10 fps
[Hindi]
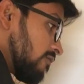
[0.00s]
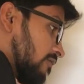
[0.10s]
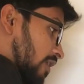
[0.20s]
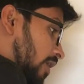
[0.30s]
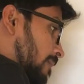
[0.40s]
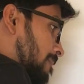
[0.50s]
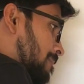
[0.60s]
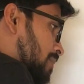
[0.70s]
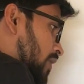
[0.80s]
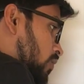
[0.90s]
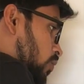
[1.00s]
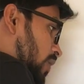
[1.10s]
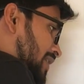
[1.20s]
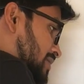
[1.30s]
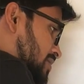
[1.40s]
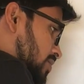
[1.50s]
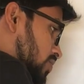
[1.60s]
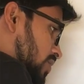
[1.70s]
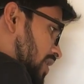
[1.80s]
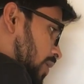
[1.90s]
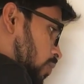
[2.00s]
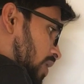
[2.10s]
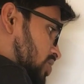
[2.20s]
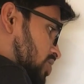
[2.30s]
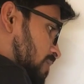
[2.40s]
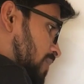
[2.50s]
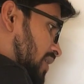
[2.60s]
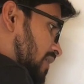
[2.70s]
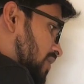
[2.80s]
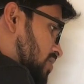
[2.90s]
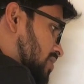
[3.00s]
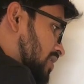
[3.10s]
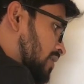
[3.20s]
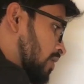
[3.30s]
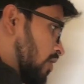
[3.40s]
फ्रॉम वेस्ट तो ये हुआ शिप बी का वेलोसिटी